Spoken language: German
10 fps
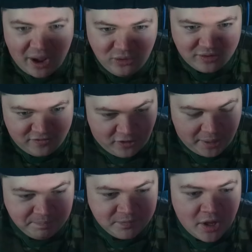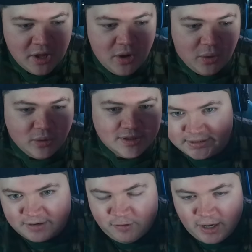Auto gefahren
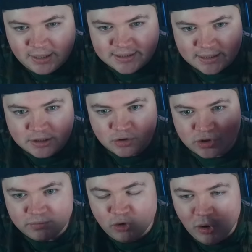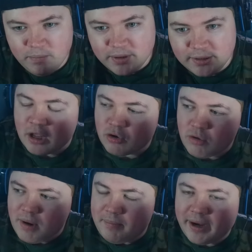und der Fahrer sagte so zum Kumpel,
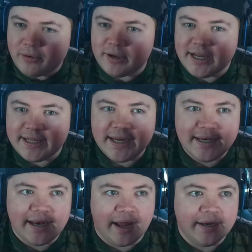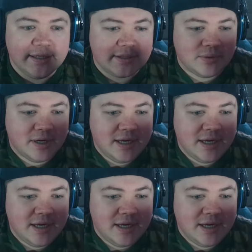guck mal, ob mein Rücklicht hinten an ist oder